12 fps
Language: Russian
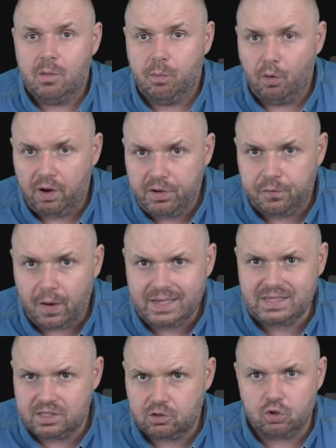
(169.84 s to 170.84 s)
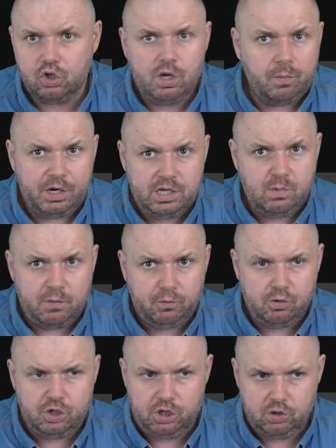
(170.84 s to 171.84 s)
по Wi-Fi, здесь тоже необходимо
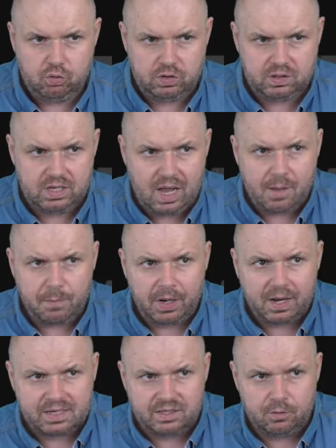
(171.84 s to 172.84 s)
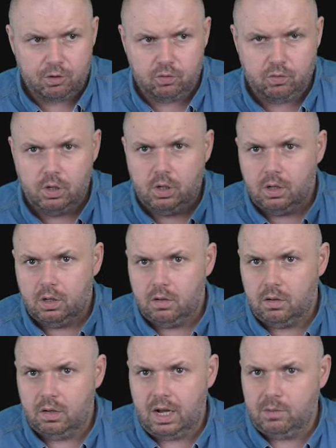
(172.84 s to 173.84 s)
включить. То есть я показываю
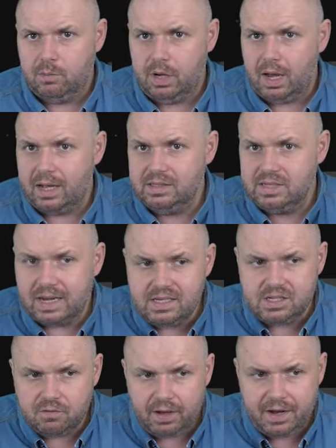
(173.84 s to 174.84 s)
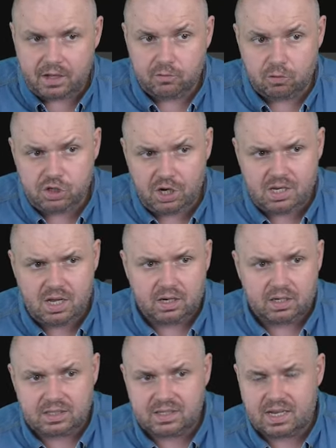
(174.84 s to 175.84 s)
э, как бы один вариант включения,
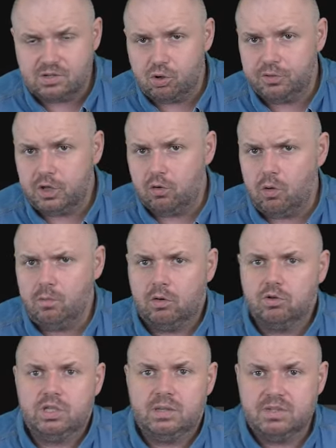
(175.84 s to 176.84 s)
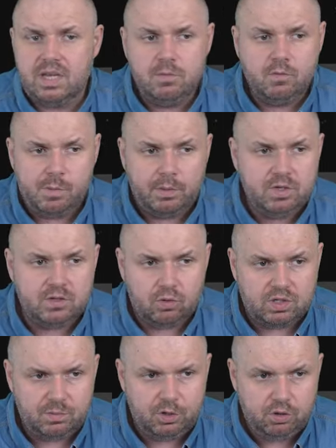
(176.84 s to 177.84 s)
рассказываю о втором, а уже там сами вы по месту
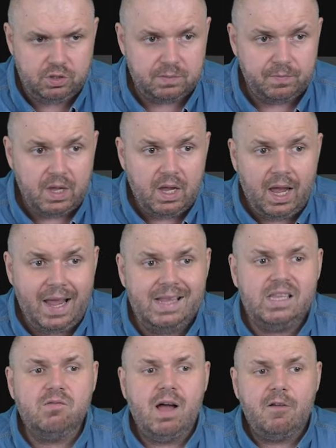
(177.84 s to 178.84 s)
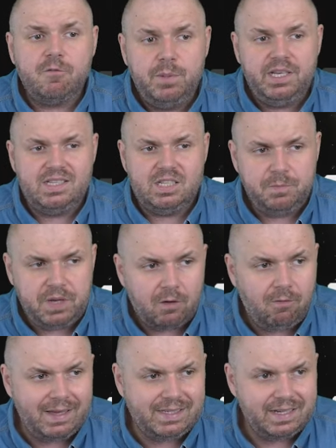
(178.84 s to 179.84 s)
разберетесь. Этого, в принципе,
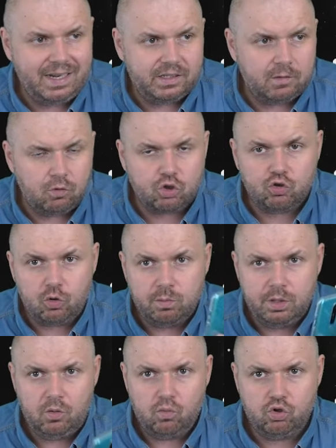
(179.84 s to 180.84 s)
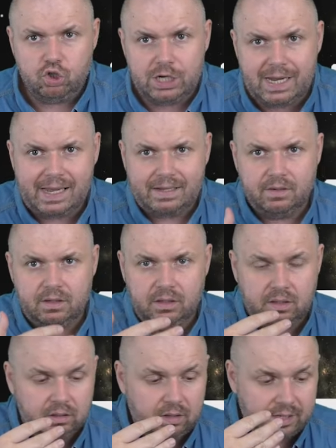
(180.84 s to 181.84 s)
хватит для того, чтобы уже
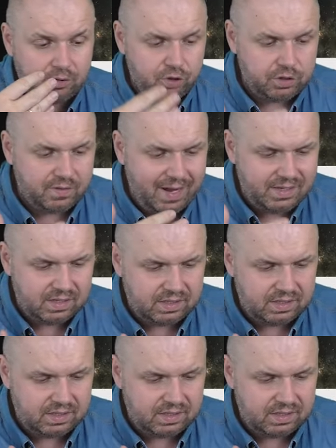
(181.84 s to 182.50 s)
э, осуществлять